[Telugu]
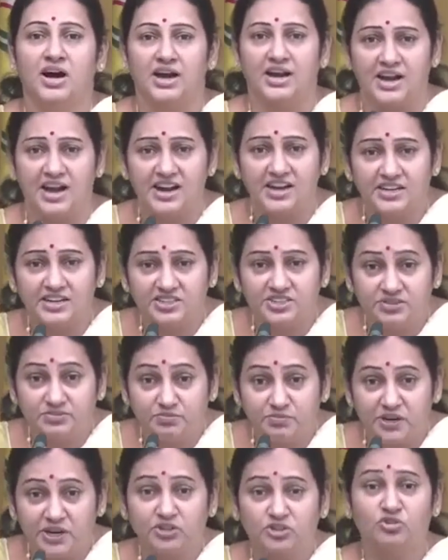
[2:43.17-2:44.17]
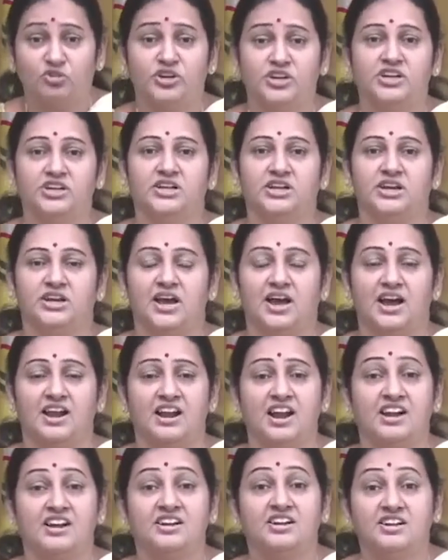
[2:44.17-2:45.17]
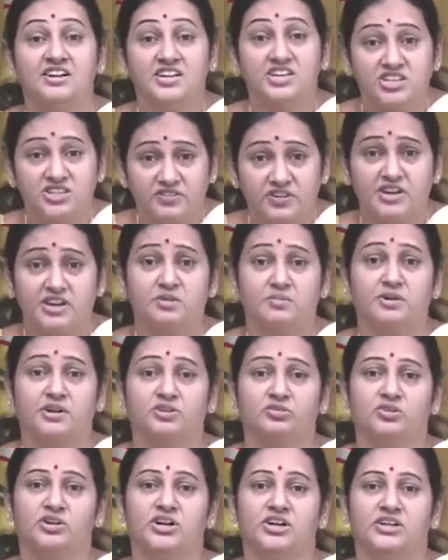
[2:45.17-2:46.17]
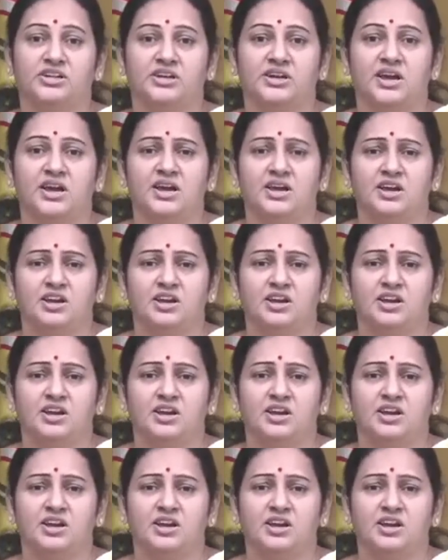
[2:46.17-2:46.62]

అలాంటి బ్రతుకునిది అలాంటి నీచమైన బ్రతుకునిది